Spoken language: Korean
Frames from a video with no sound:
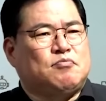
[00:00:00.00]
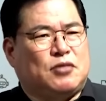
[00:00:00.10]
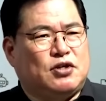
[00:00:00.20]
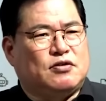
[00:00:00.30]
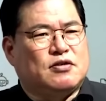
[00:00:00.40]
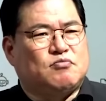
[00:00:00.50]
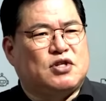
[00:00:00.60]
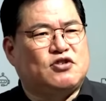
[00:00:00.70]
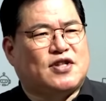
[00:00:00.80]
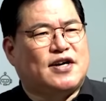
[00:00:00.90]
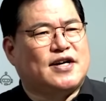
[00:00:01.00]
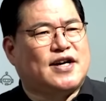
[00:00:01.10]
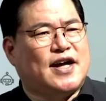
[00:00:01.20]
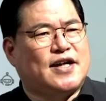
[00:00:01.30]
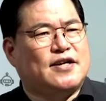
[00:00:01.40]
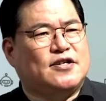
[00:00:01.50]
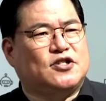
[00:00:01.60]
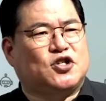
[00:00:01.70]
민, 민주당은 깨, 어,